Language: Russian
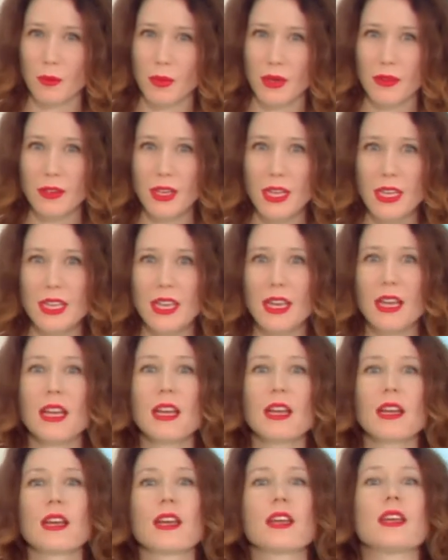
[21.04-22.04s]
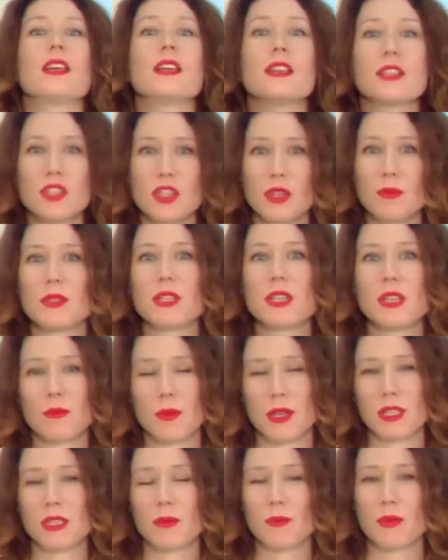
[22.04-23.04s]
направление и чем
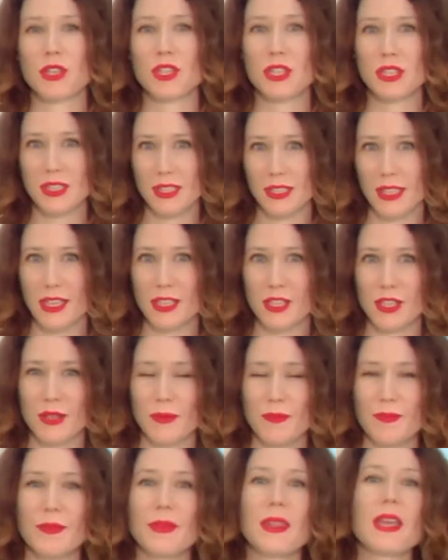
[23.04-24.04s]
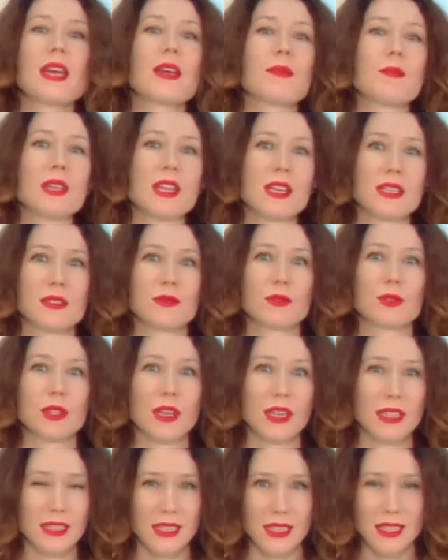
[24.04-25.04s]
заниматься по жизни дальше. Меня зовут
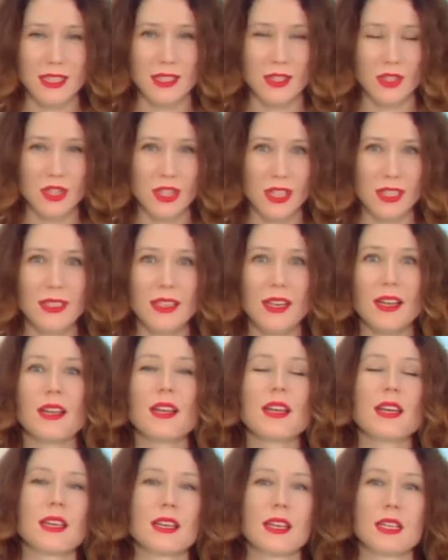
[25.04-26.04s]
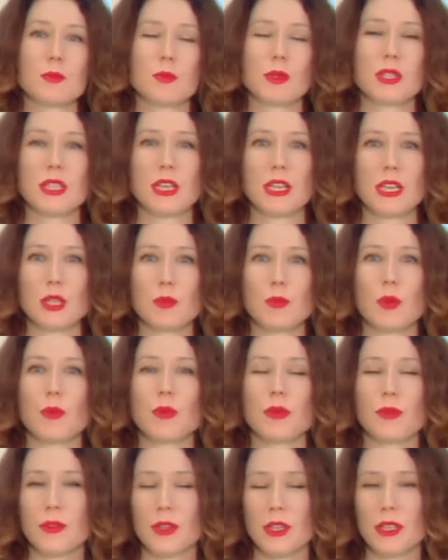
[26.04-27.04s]
Анна Резниченко, я специалист по
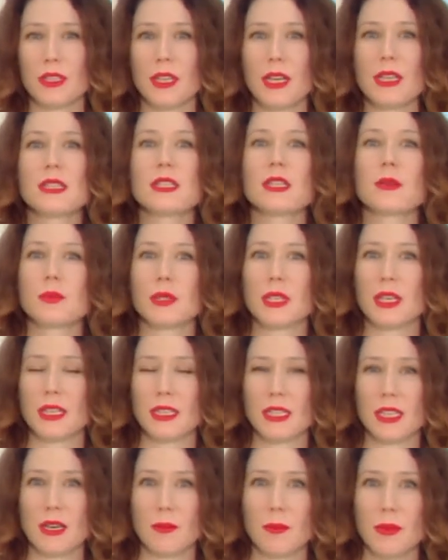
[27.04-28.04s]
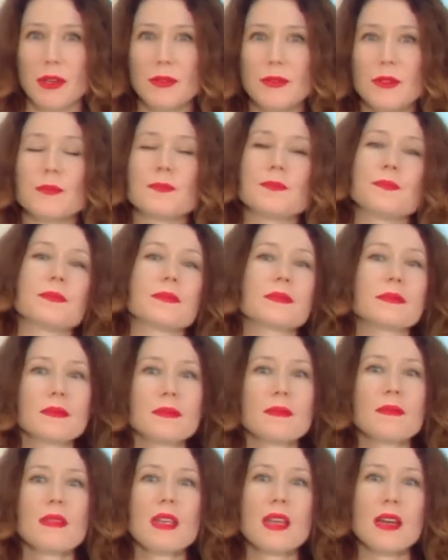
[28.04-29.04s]
профориентации, психотерапевт
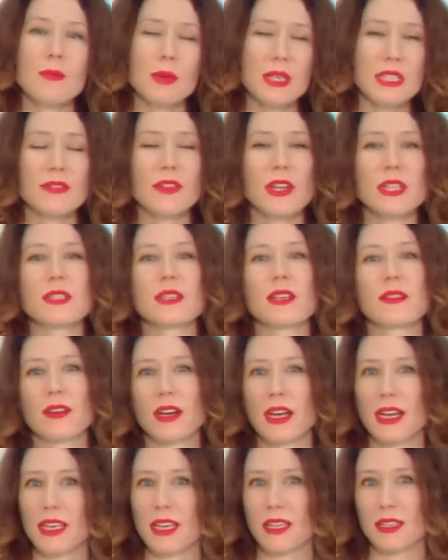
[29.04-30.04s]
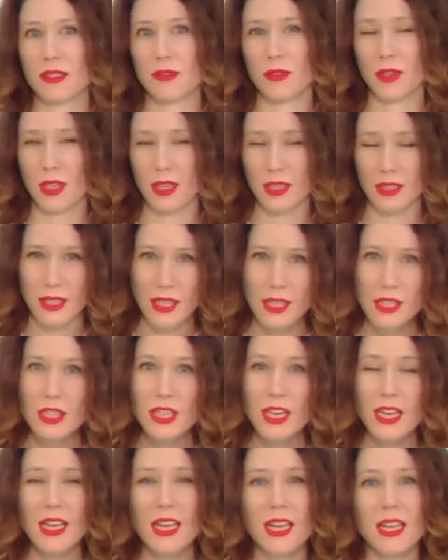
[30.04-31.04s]
образовательного агентства «Карандаш».
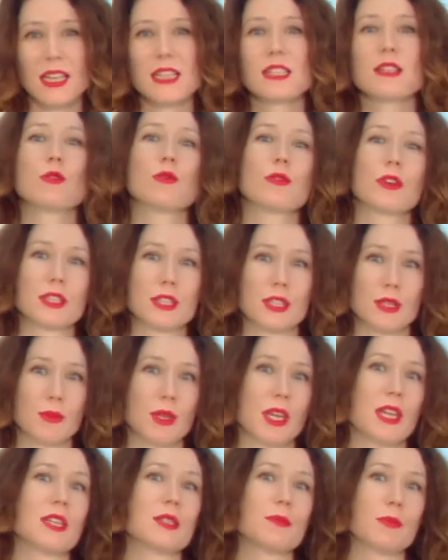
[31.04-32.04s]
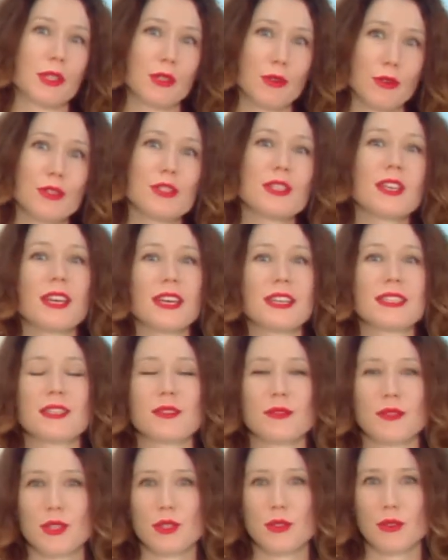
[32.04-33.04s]
И если у вас в семье есть подростки, это
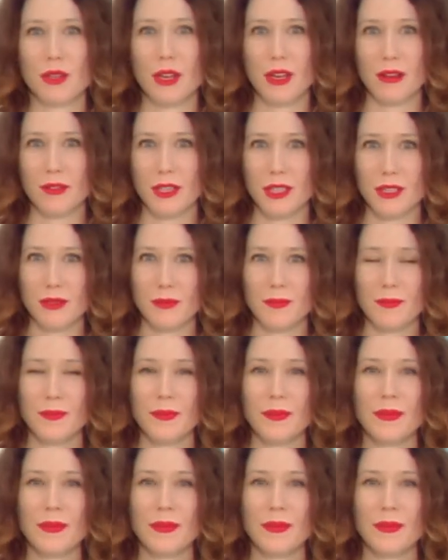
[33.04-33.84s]
видео для вас.